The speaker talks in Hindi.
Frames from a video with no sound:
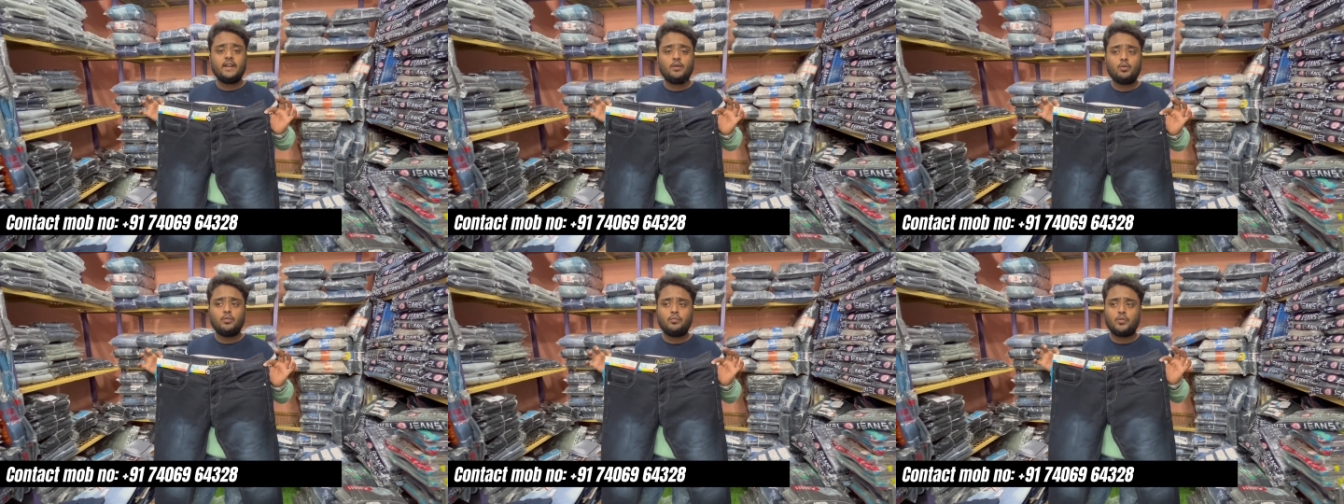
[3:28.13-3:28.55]
टू
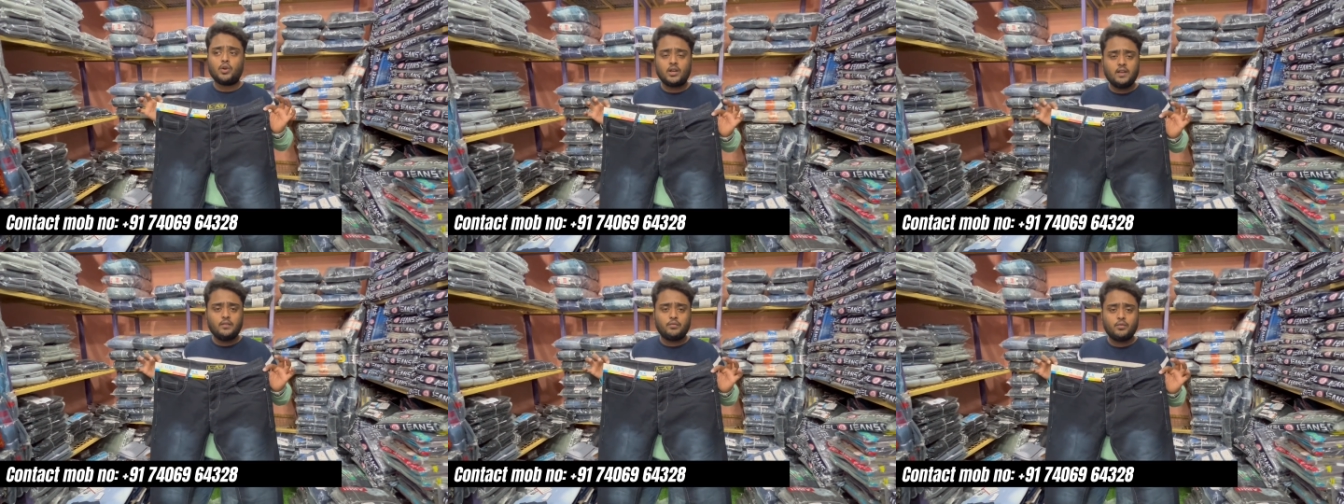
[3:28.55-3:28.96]

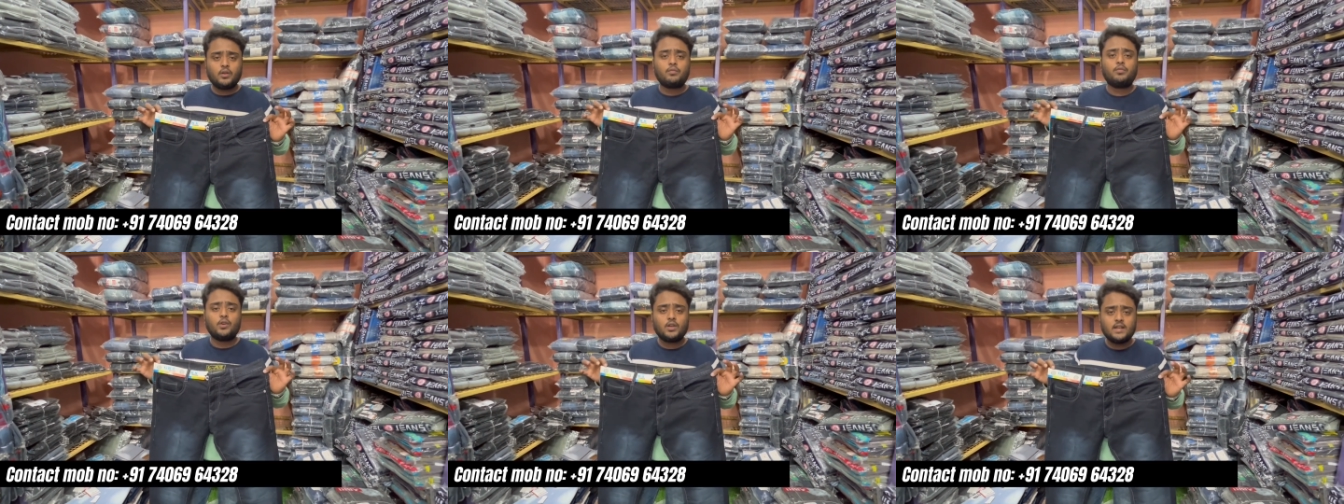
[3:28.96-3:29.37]
फोर्टी फोर
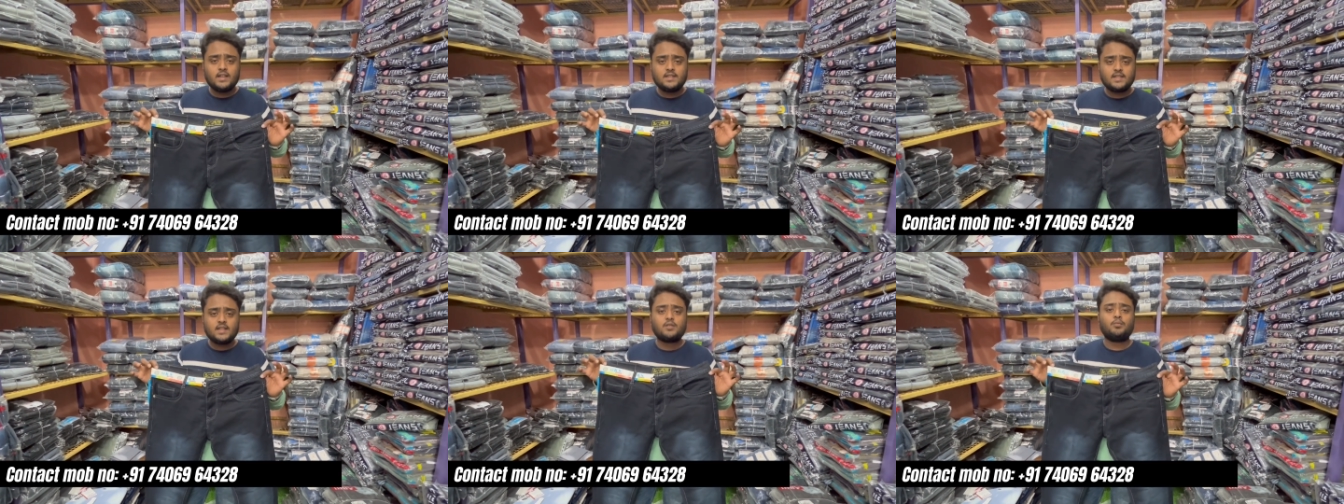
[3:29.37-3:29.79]
फोर्टी
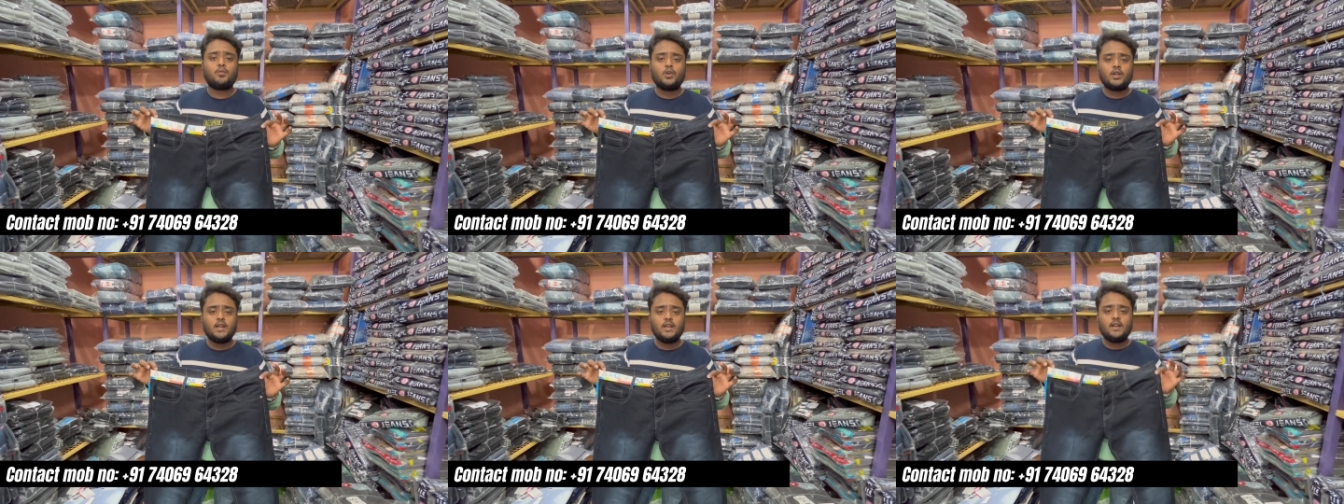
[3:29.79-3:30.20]
सिक्स
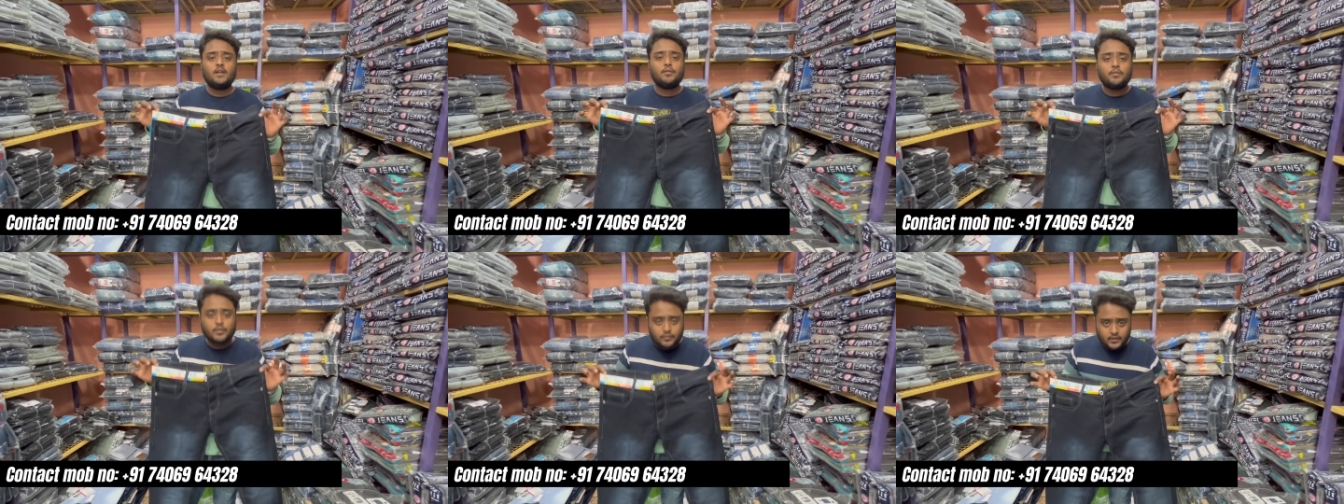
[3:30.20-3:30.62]
फोर्टी एट
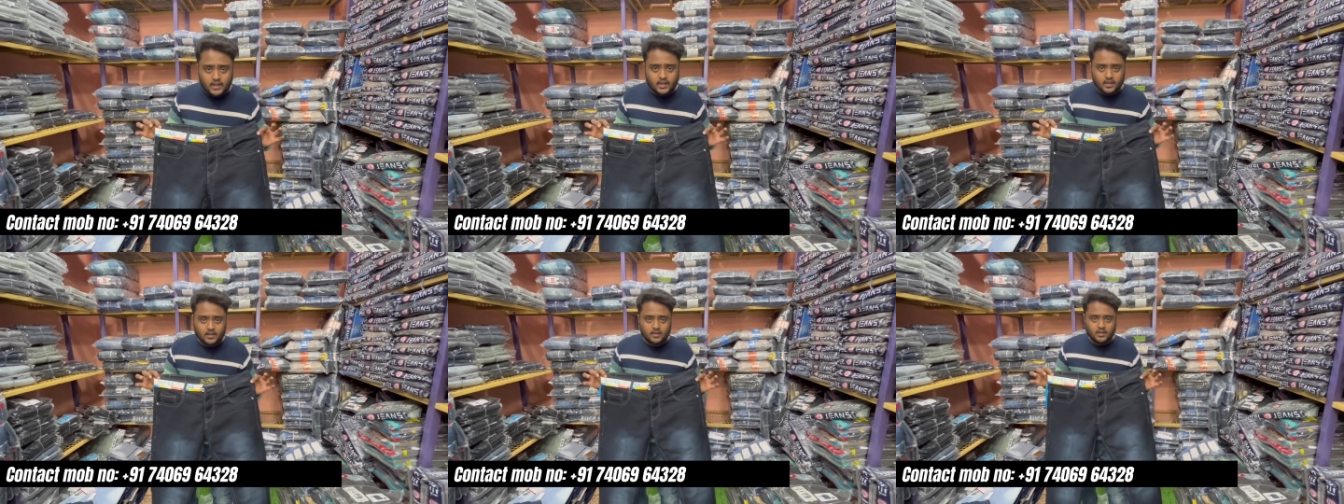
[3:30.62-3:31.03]
फिफ्टी
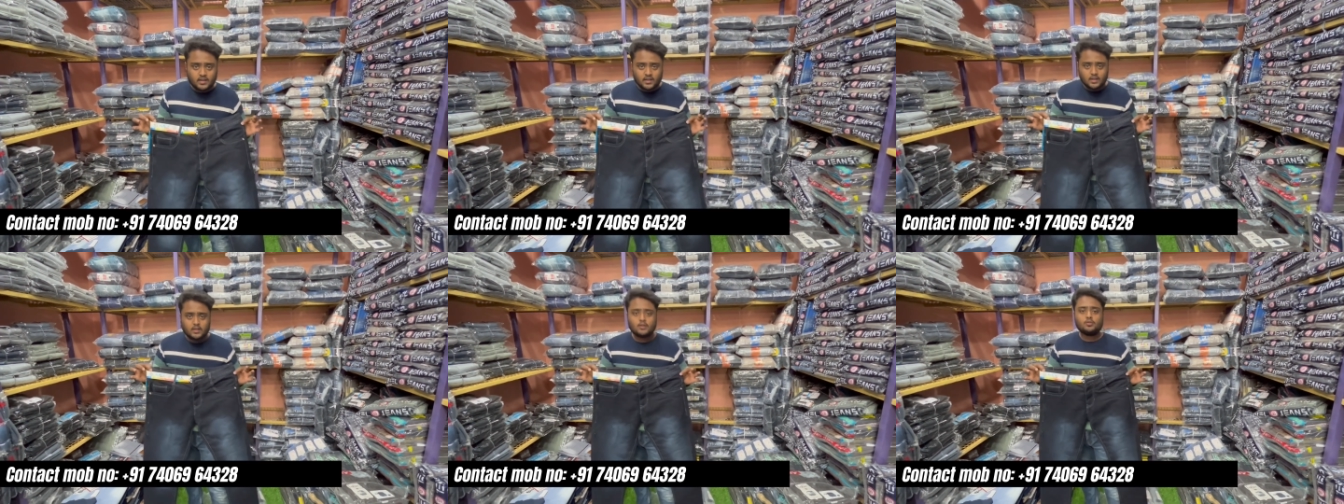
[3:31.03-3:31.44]

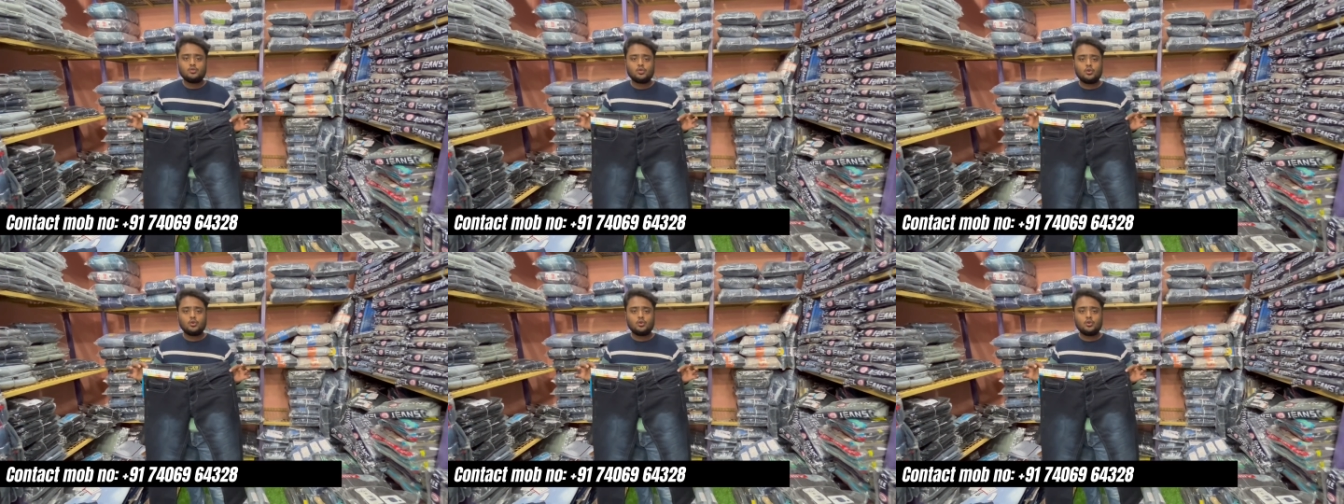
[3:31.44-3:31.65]
जो